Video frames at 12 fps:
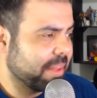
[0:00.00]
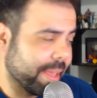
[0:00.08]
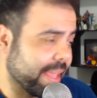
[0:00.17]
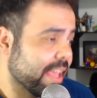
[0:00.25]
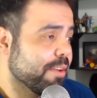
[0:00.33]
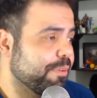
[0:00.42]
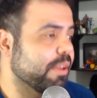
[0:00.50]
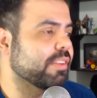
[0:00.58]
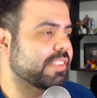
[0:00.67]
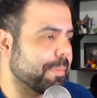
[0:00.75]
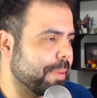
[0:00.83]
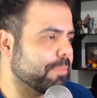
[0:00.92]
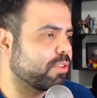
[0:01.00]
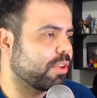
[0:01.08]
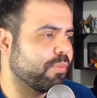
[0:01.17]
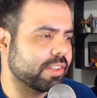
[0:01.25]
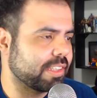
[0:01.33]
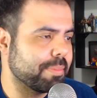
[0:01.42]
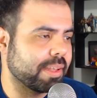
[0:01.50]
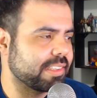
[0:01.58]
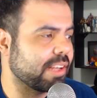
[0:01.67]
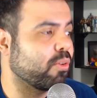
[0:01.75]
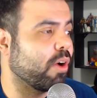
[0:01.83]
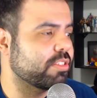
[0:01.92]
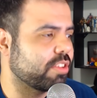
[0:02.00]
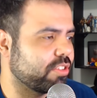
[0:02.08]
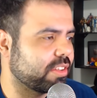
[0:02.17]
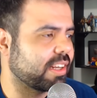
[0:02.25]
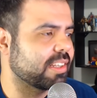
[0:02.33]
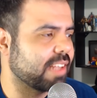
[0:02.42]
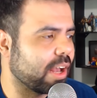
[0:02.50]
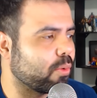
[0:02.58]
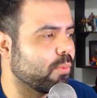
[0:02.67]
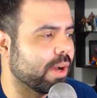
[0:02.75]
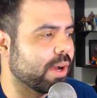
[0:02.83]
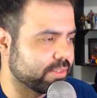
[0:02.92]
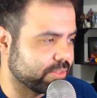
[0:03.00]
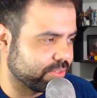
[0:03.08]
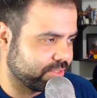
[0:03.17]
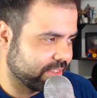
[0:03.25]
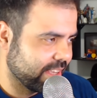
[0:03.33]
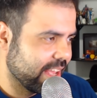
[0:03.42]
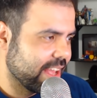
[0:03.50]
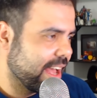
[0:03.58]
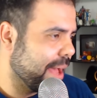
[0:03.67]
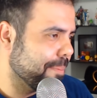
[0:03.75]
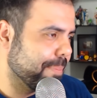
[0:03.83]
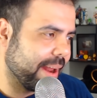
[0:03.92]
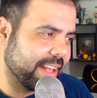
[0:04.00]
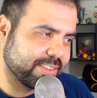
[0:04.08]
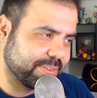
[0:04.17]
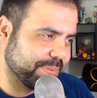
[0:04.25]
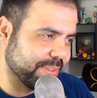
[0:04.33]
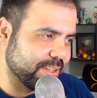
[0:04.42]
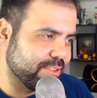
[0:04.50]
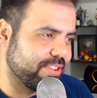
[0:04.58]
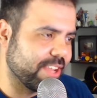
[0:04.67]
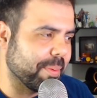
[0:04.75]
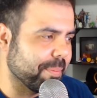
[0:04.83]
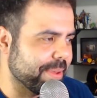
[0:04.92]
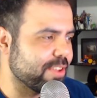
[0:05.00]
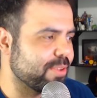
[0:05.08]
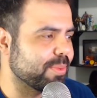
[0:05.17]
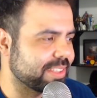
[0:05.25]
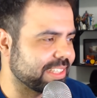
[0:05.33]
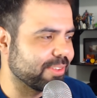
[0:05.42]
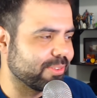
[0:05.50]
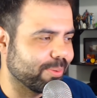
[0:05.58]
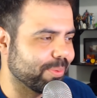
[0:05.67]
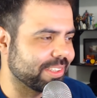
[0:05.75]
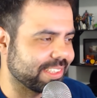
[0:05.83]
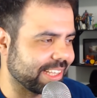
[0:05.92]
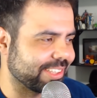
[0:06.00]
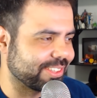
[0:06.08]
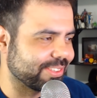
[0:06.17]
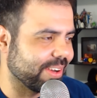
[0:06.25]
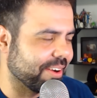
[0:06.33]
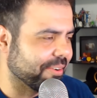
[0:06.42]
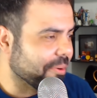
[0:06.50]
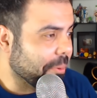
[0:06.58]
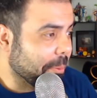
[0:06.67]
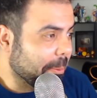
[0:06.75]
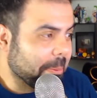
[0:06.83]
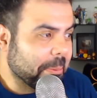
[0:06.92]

Tá bem. Filho, sabemos que vossa mercê gosta de transar com anos. Abraço, filho. Te amo mesmo sendo homossexual.